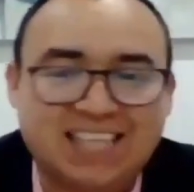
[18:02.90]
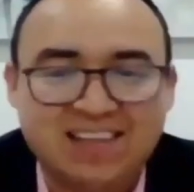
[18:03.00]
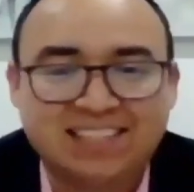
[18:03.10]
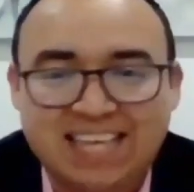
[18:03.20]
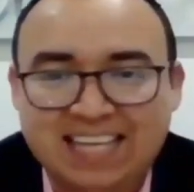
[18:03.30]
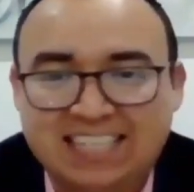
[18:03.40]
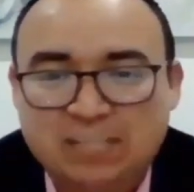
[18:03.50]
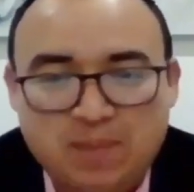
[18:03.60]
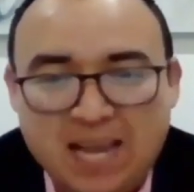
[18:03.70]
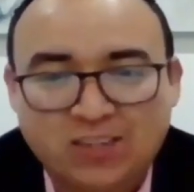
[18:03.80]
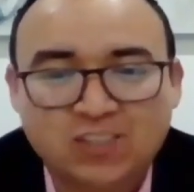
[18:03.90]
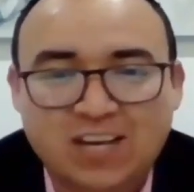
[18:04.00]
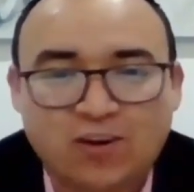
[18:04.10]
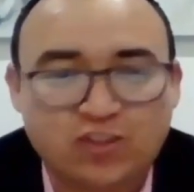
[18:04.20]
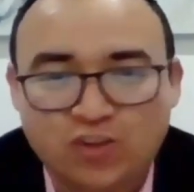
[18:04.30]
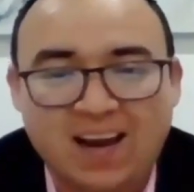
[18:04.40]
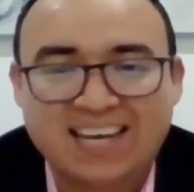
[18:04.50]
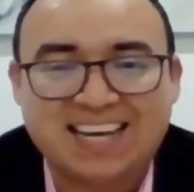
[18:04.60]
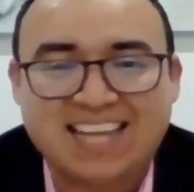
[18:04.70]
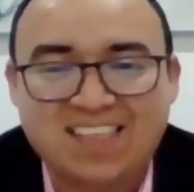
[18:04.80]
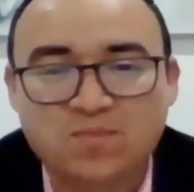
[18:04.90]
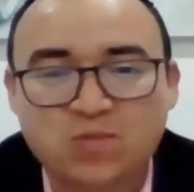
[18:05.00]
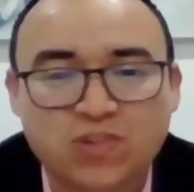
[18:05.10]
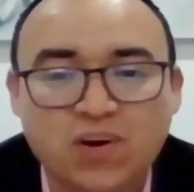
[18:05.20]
despiertos y con toda la energía del mundo.